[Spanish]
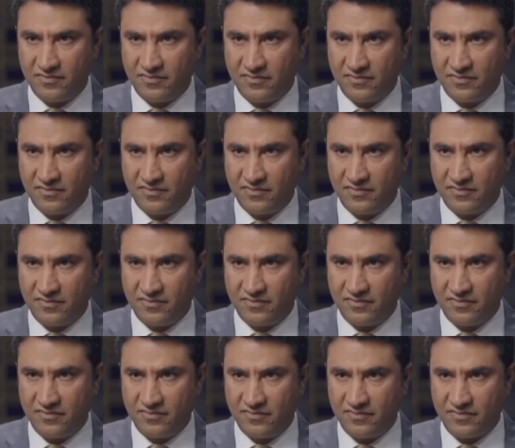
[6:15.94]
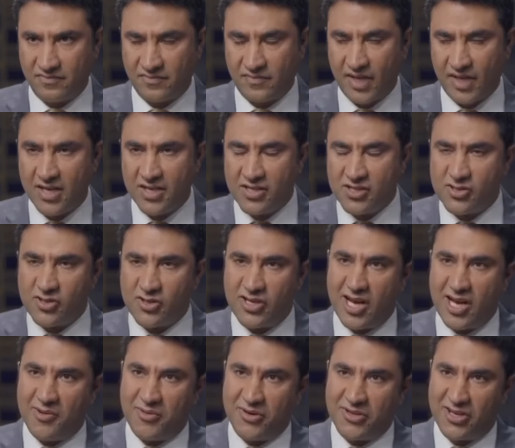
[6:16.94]
quieres tener cuidado.
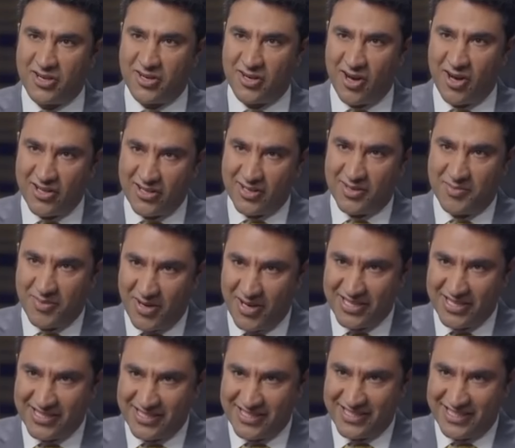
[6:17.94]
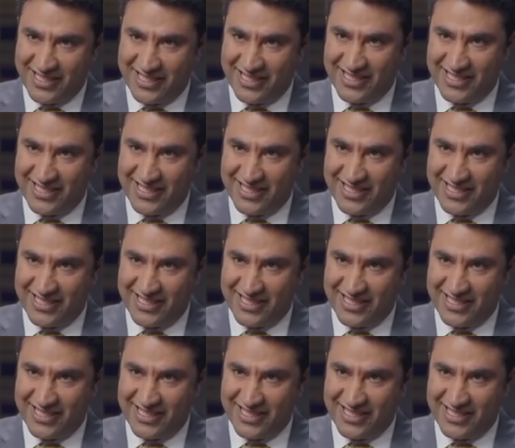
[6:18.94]
¿Cuáles son otros bonos?